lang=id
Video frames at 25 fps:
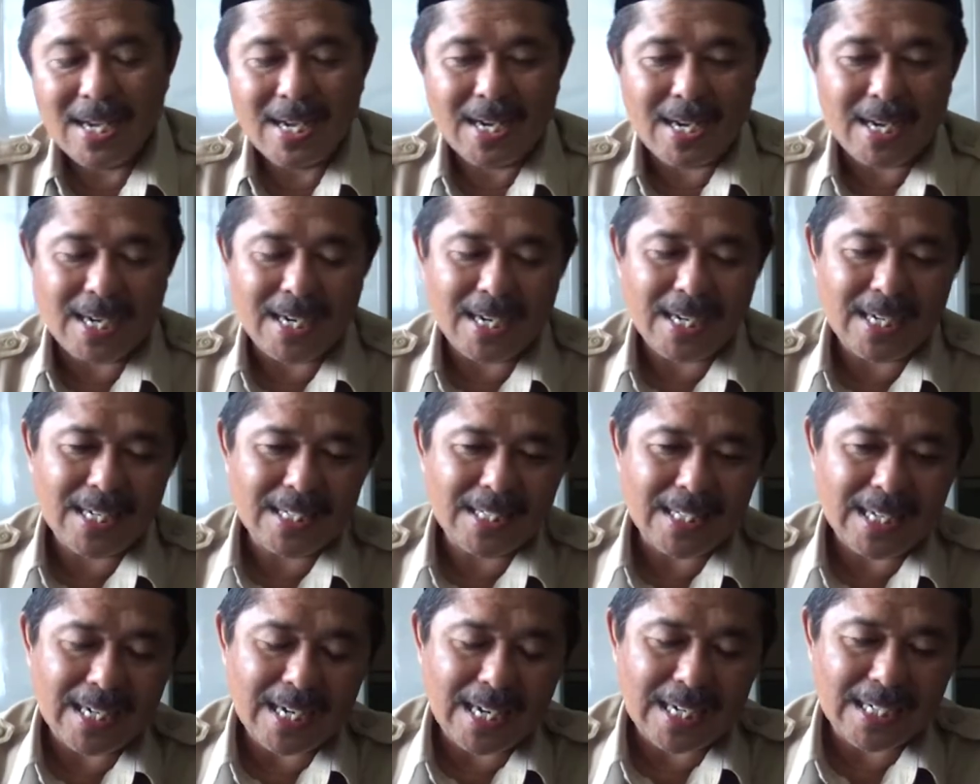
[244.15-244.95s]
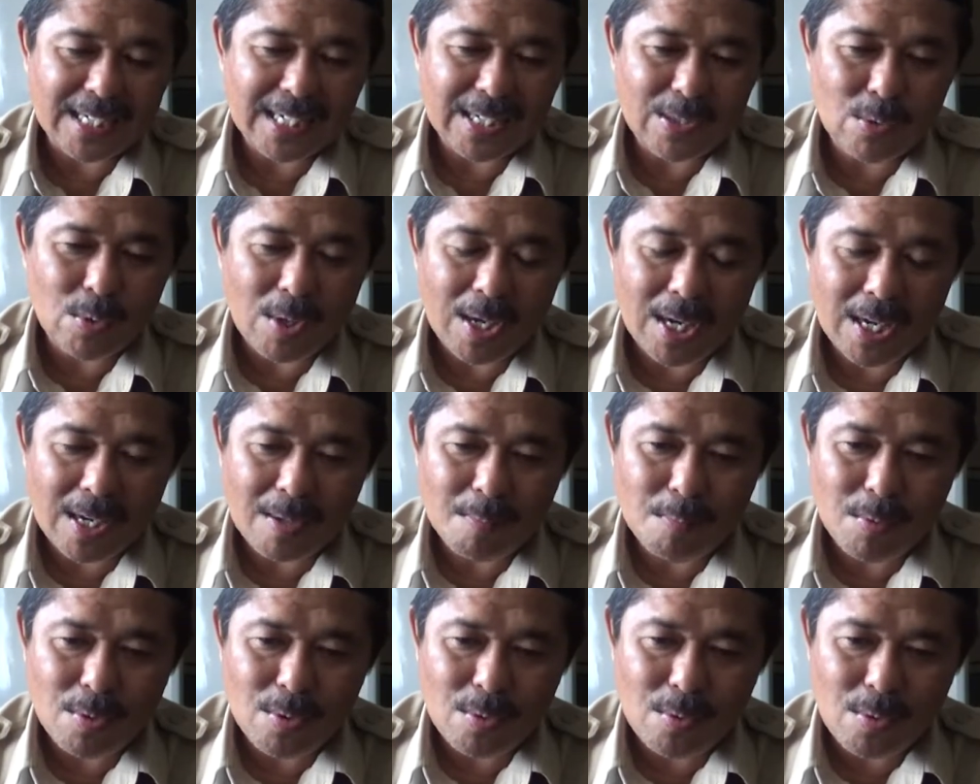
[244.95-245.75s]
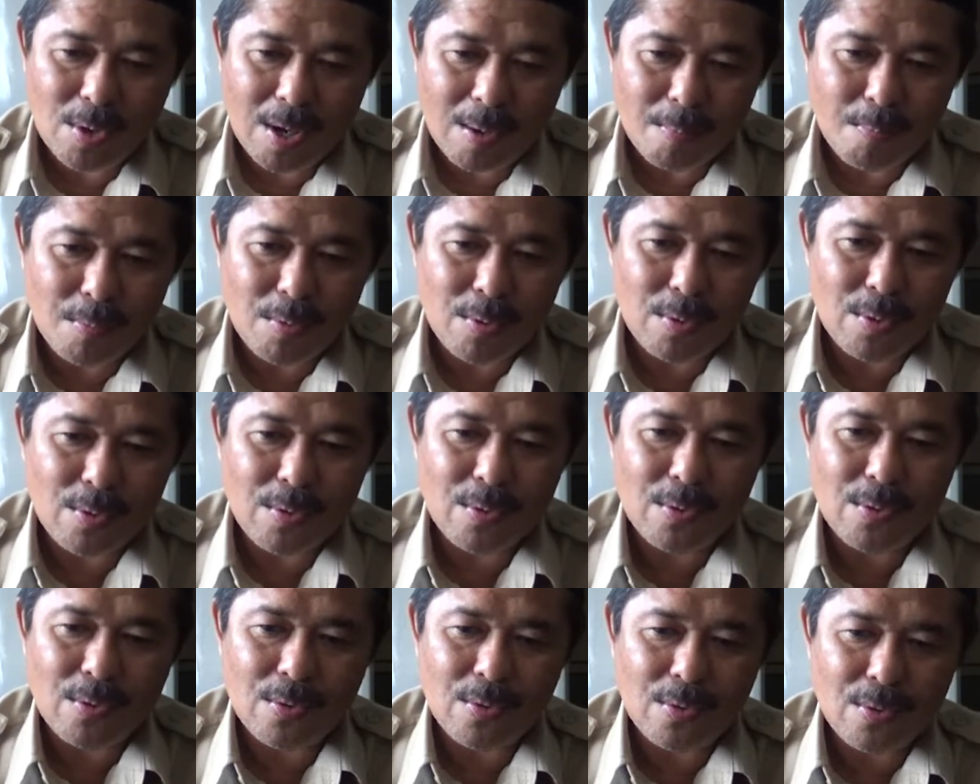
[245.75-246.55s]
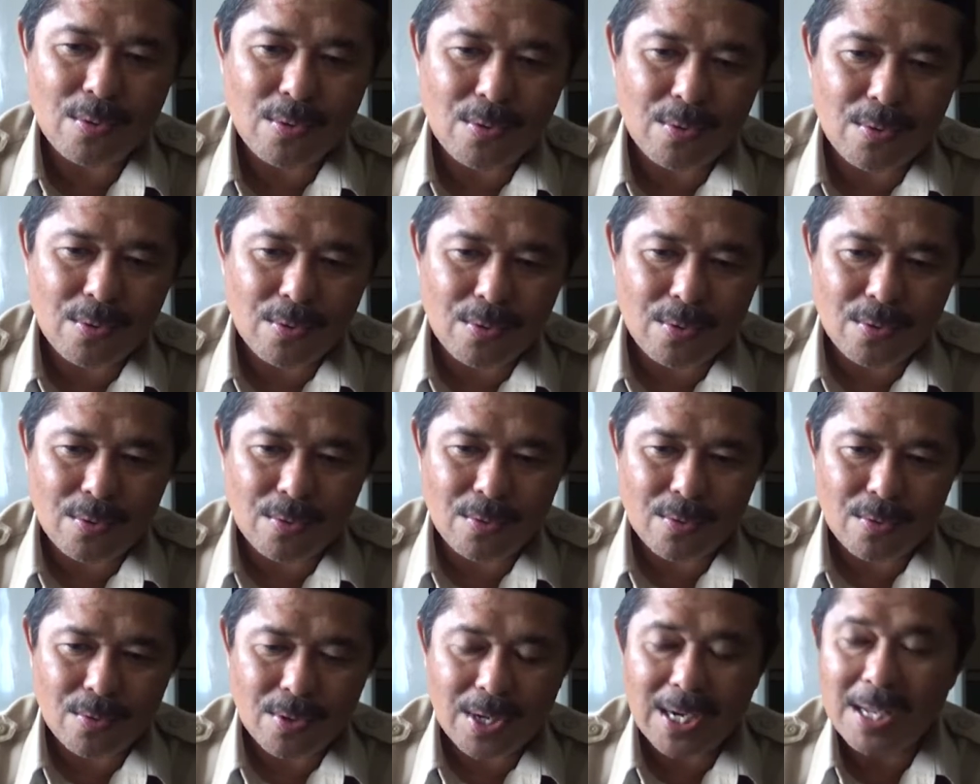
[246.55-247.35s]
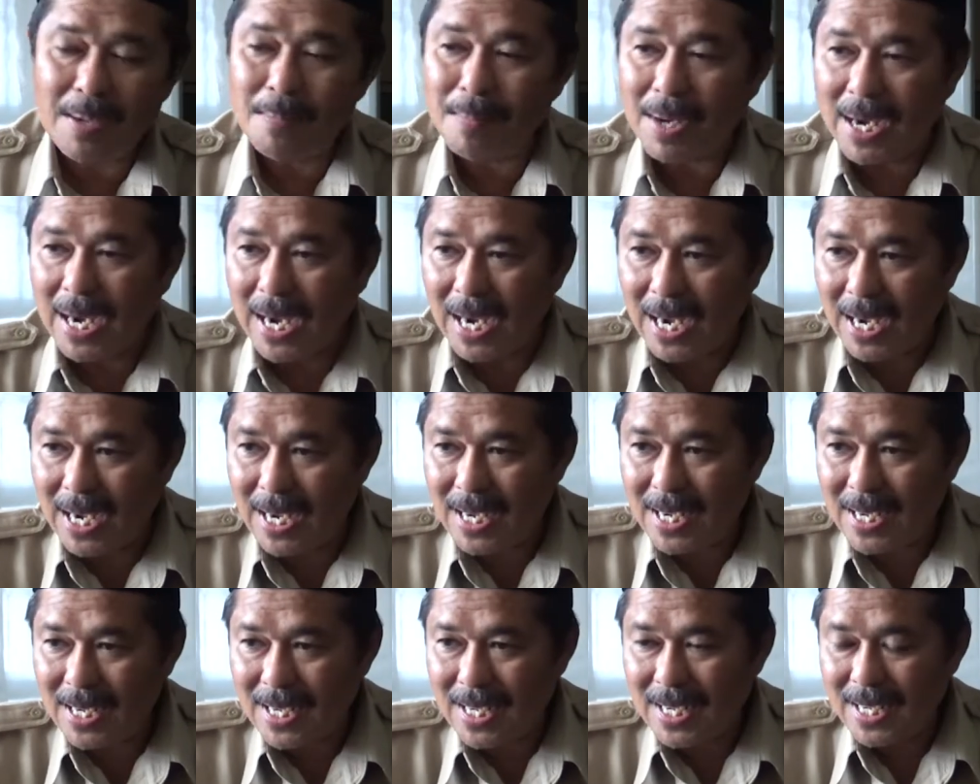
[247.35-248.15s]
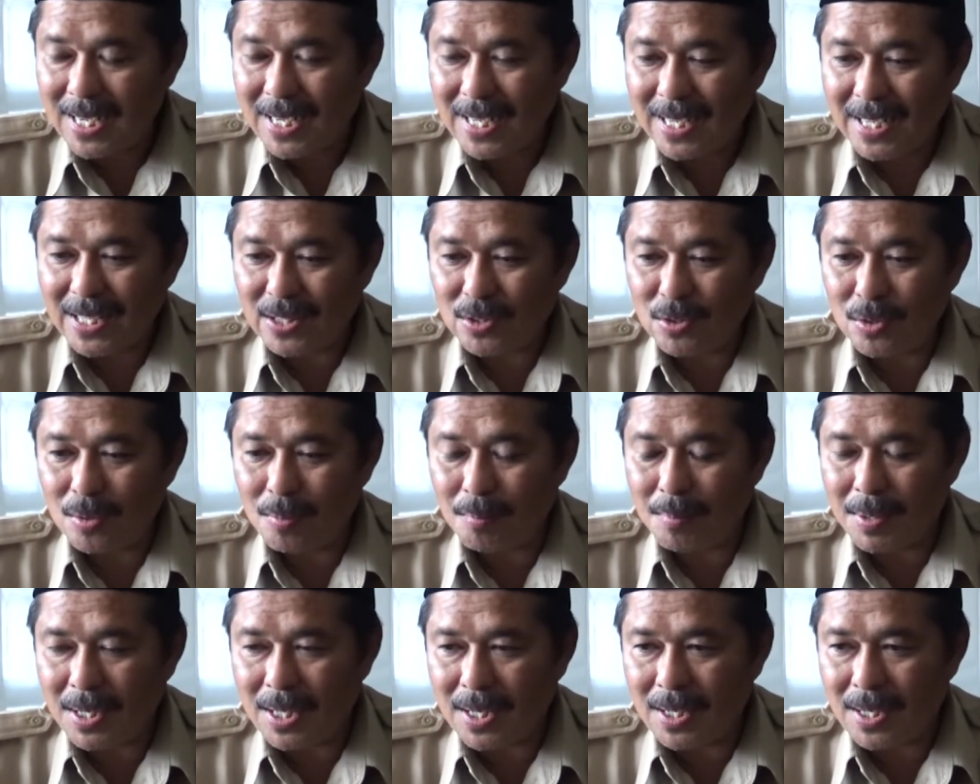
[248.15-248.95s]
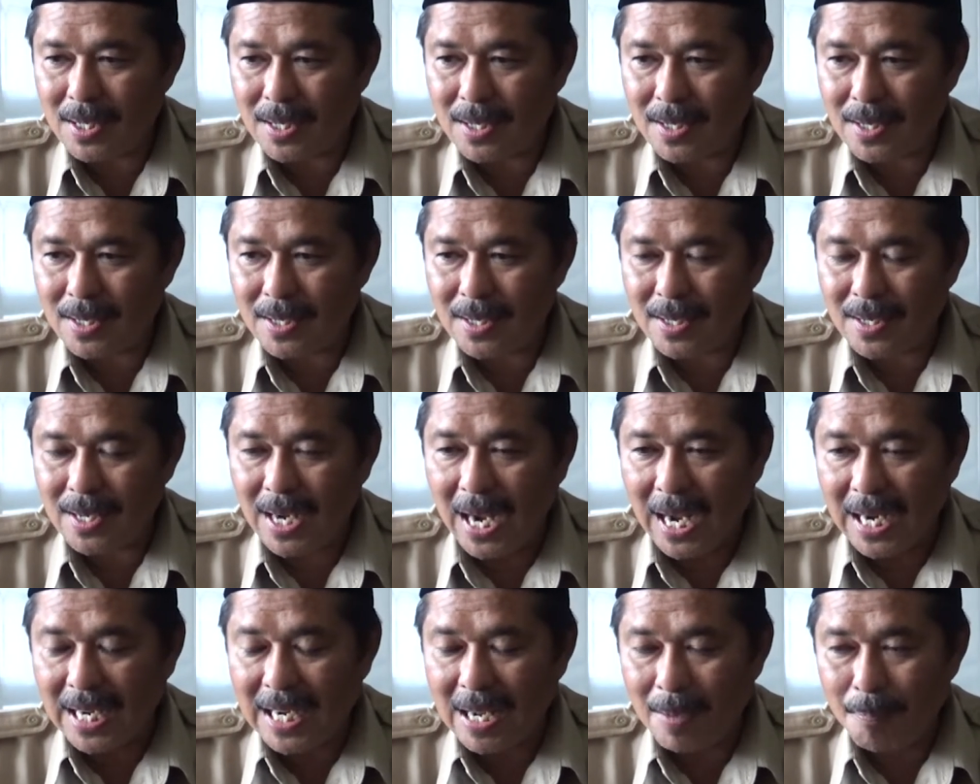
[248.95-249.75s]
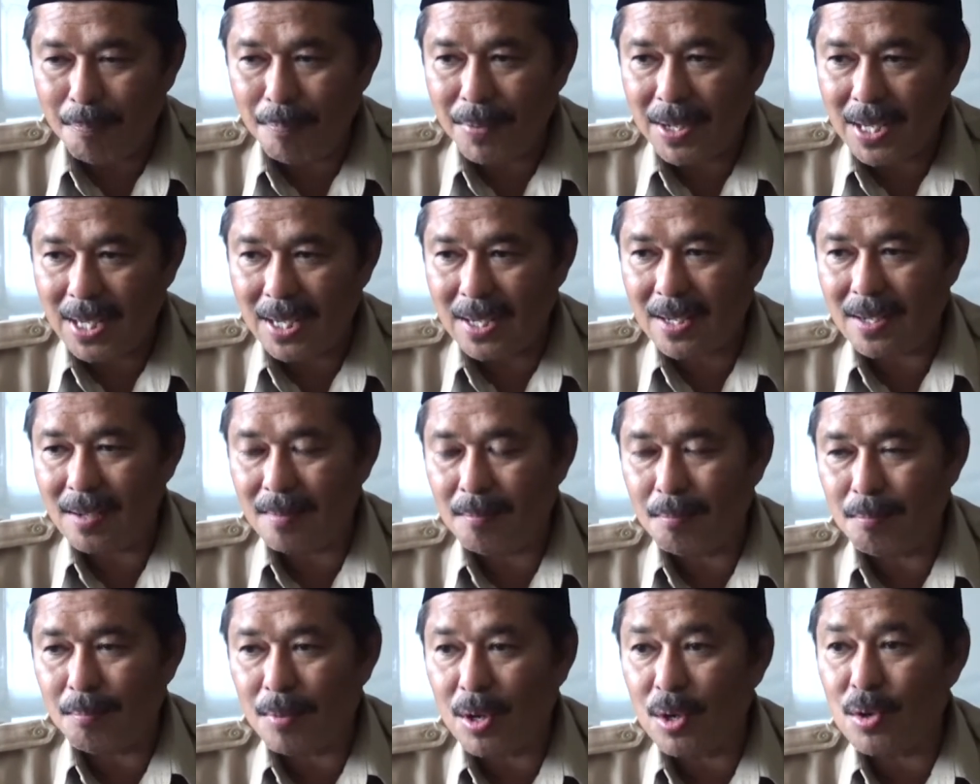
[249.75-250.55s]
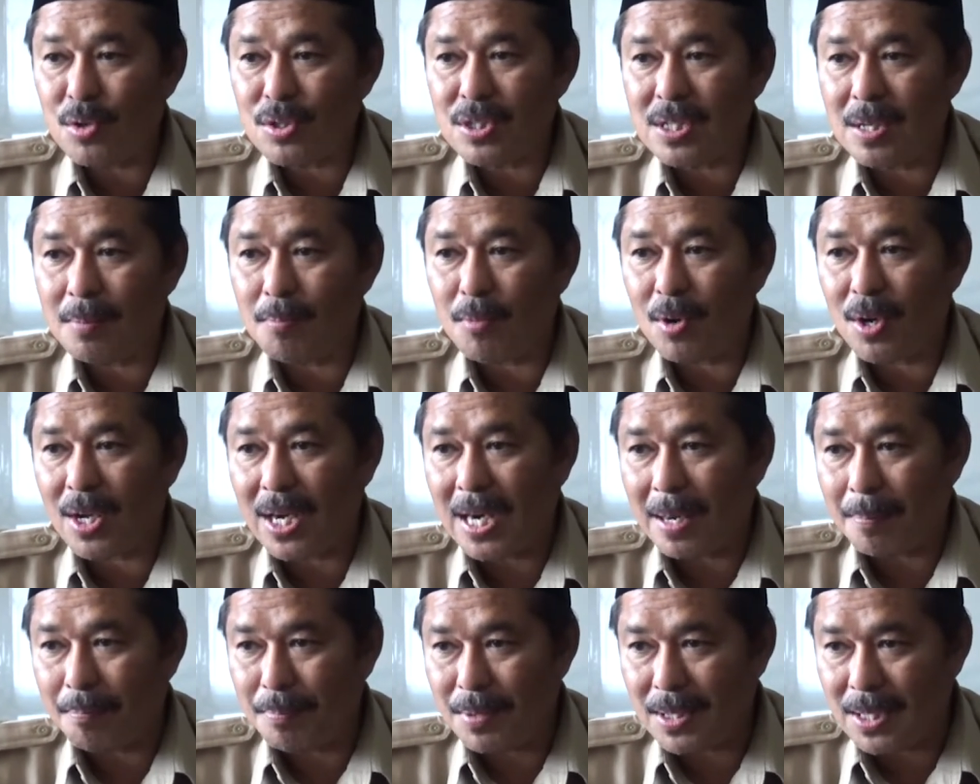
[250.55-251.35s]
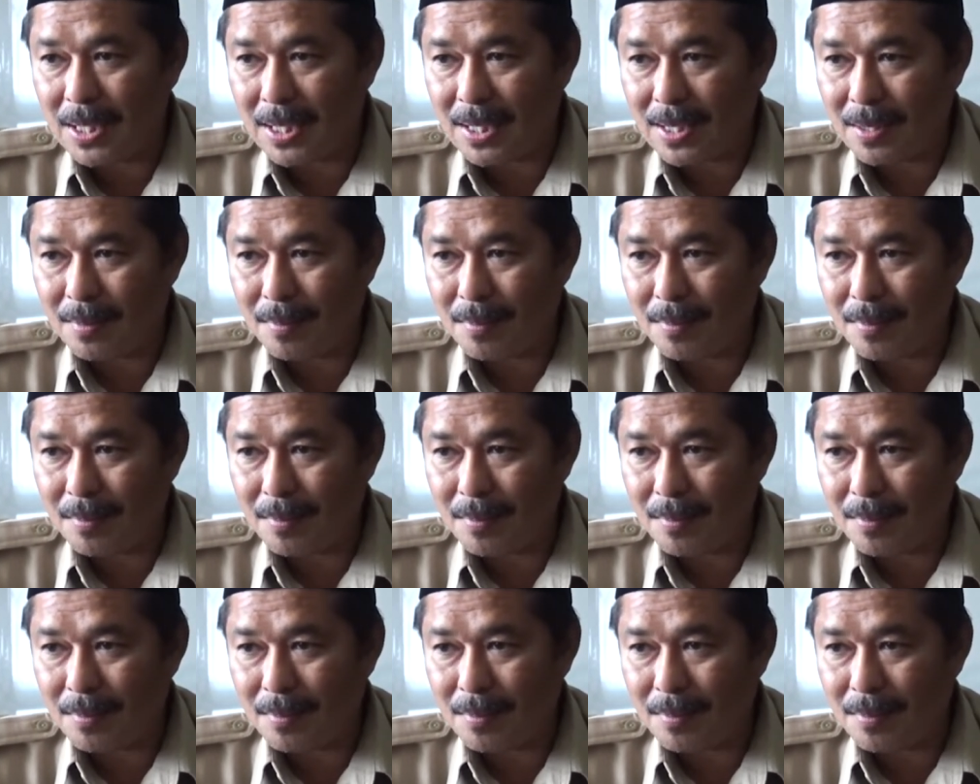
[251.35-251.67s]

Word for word: Karena kita nanti 2025 itu menghadapi bonus demografi.